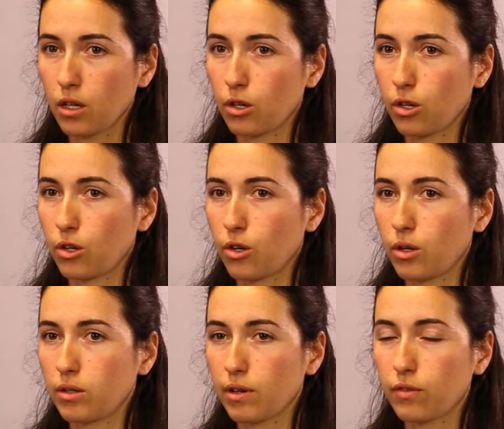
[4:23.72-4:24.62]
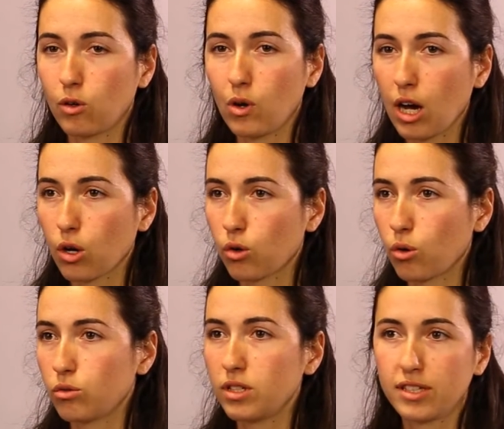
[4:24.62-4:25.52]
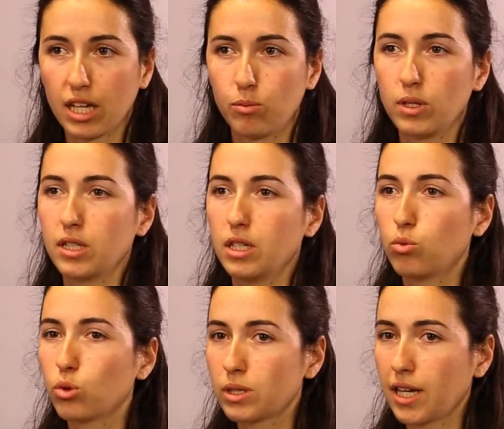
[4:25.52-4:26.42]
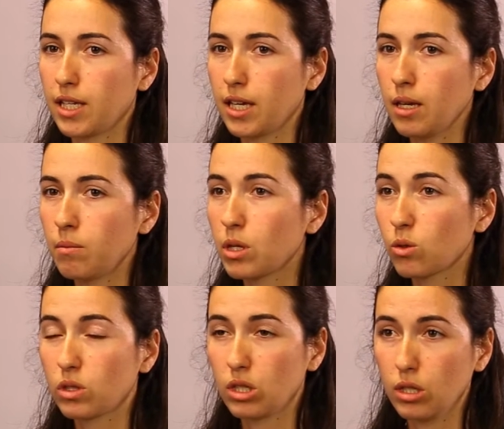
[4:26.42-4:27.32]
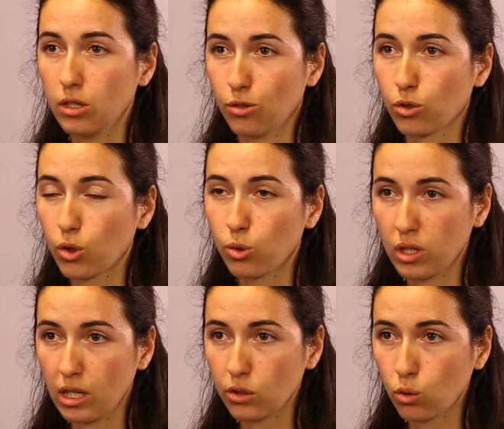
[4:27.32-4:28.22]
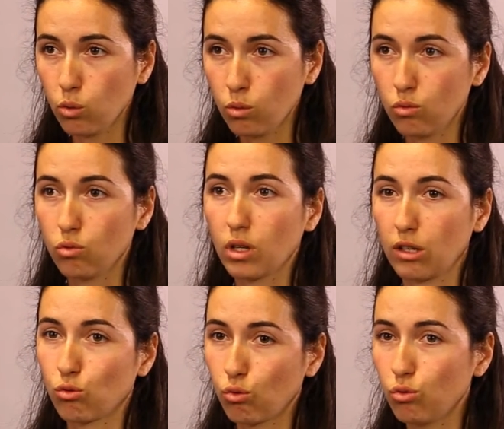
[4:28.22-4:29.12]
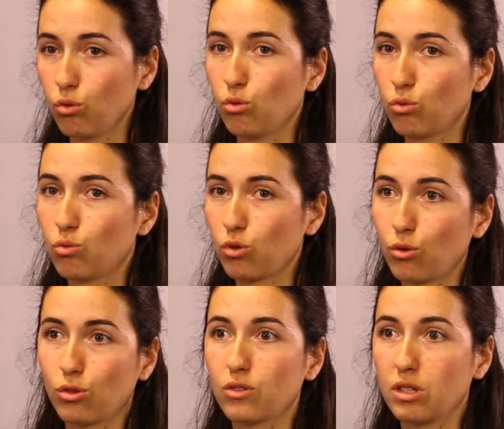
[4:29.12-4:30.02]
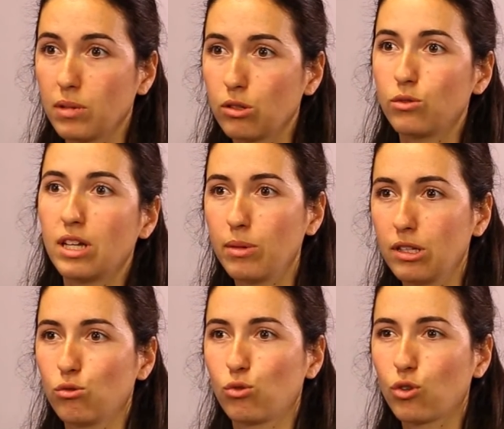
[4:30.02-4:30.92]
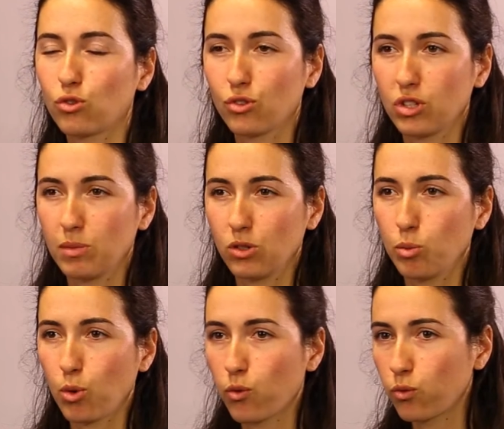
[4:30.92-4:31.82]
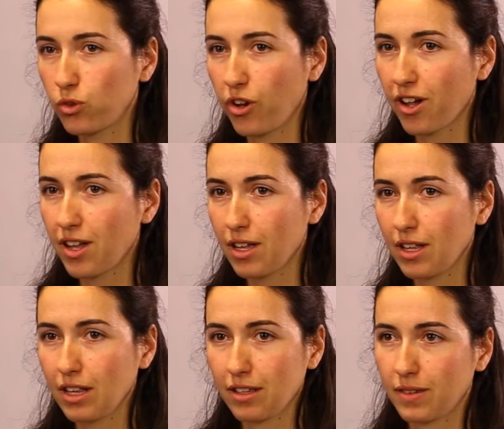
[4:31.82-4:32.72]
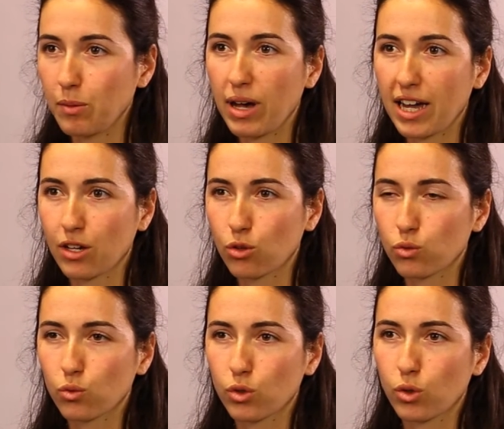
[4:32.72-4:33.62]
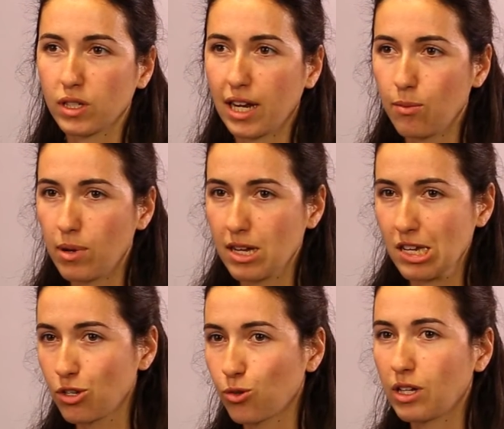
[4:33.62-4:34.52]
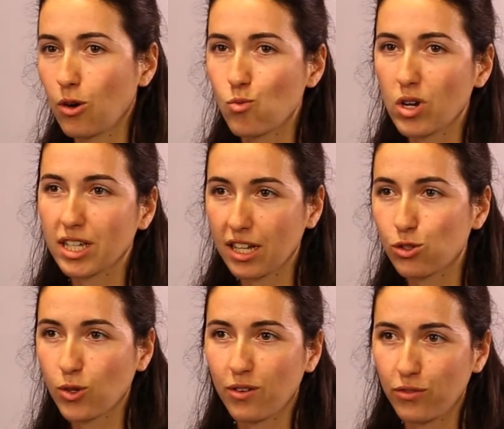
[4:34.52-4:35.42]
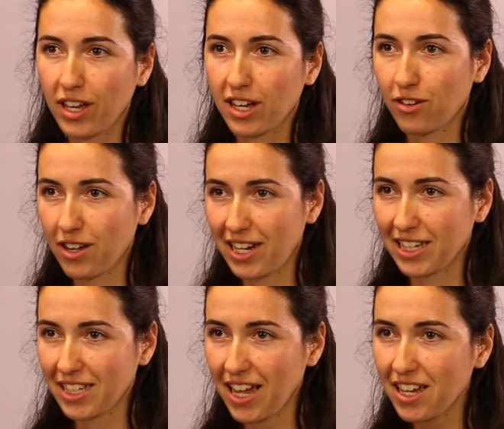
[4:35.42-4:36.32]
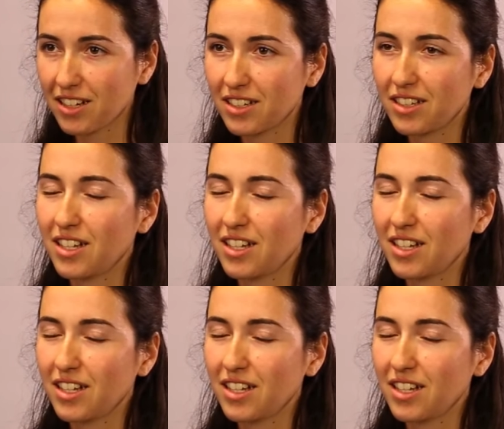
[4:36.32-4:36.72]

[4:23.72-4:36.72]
Euh, il va falloir euh, désherber, débroussailler, mais aussi euh, creuser les trous. Donc un trou de 30 cm de diamètre sur 30 cm de profondeur, c'est pas rien quand on le creuse à la main et qu'on a au moins 400 à faire à l'hectare.